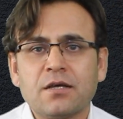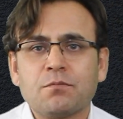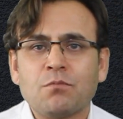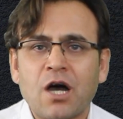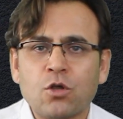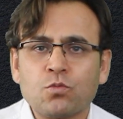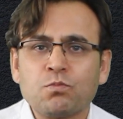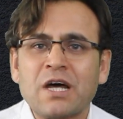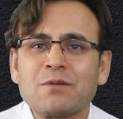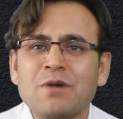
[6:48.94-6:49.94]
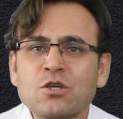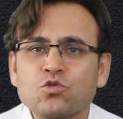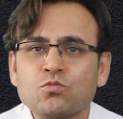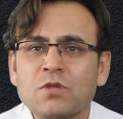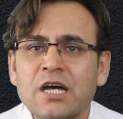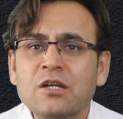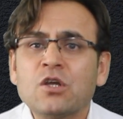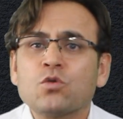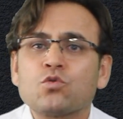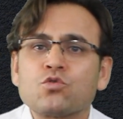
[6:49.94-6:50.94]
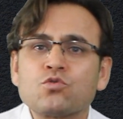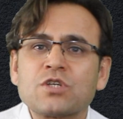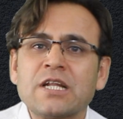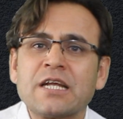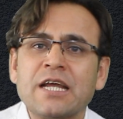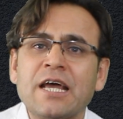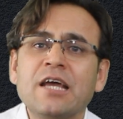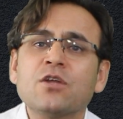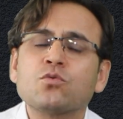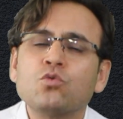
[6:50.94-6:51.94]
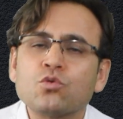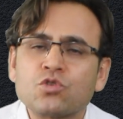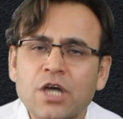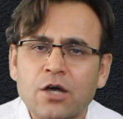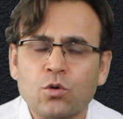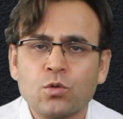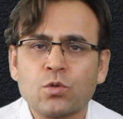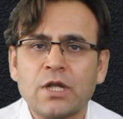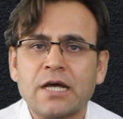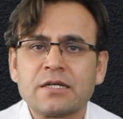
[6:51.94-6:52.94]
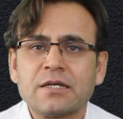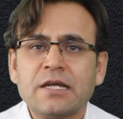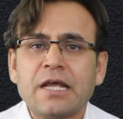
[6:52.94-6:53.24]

Mağluplar, mazlumlar düşüncelere düçar olurlar.